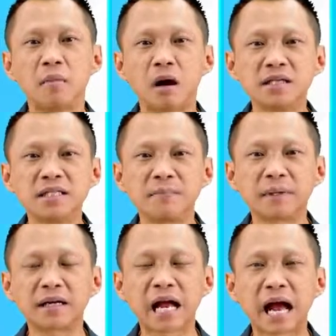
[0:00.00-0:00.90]
พร10
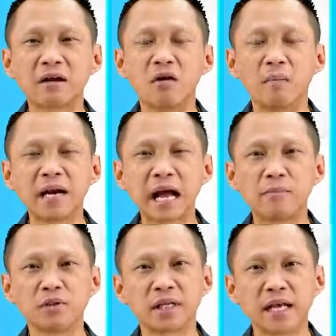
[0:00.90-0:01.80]
ประการของพระนาง
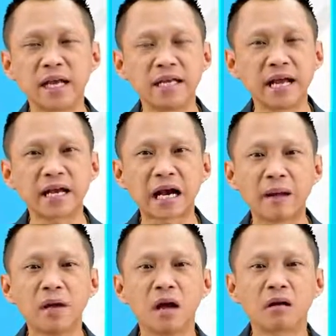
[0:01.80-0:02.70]
พุษดีเนี่ยนะค
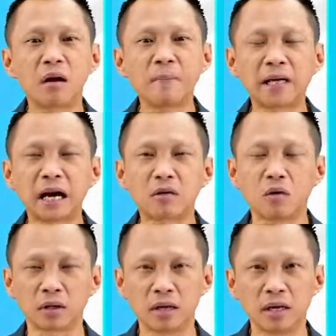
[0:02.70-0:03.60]
รับ ก็ปราก
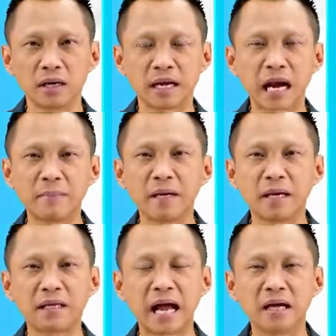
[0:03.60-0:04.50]
ฏนะครับ
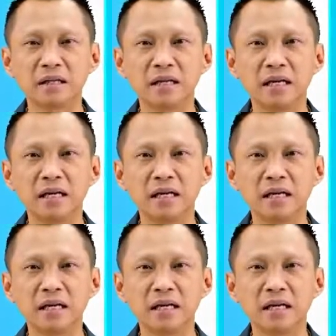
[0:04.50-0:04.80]
ดัง